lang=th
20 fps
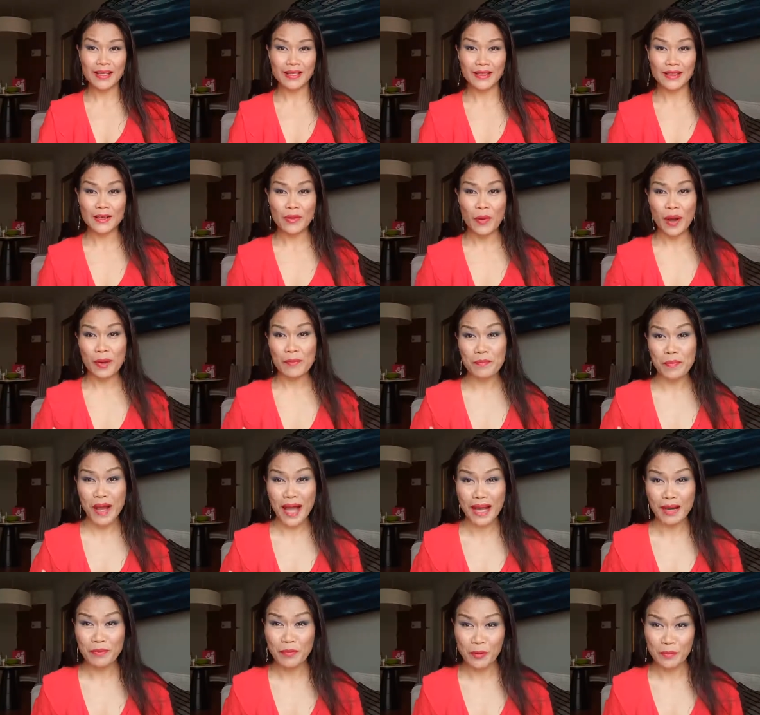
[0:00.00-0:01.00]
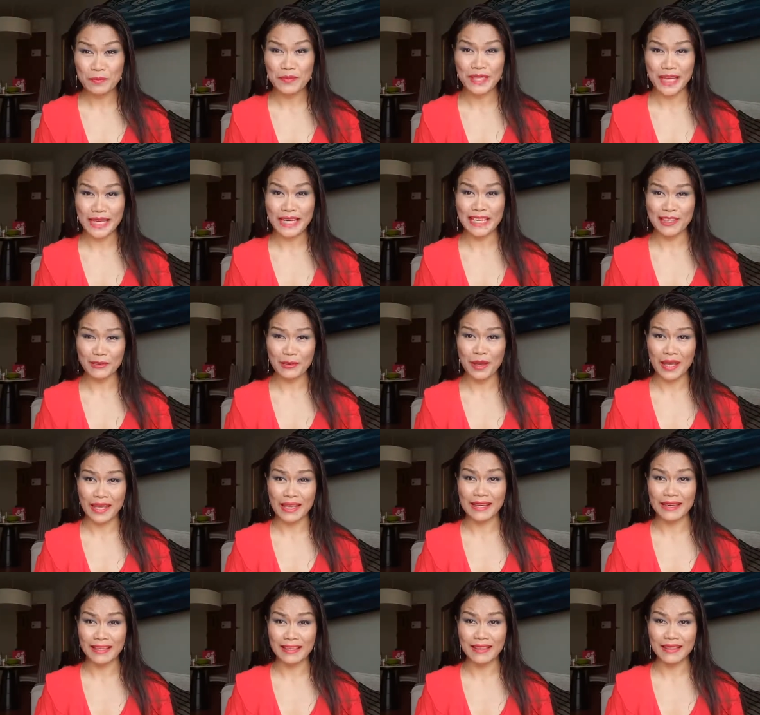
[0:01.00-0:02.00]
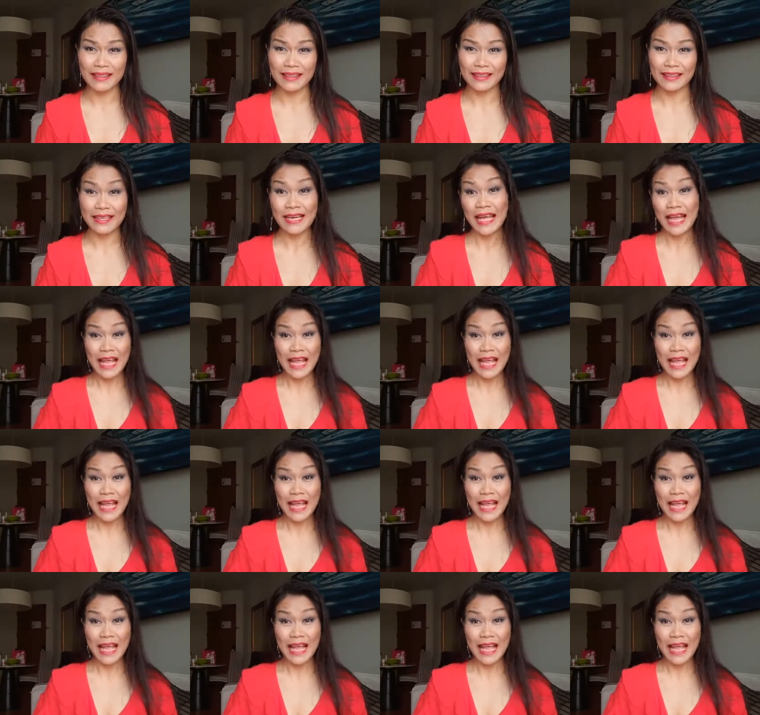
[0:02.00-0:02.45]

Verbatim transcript: ถึงความภาคภูมิใจในตัวเองเหลือเกิน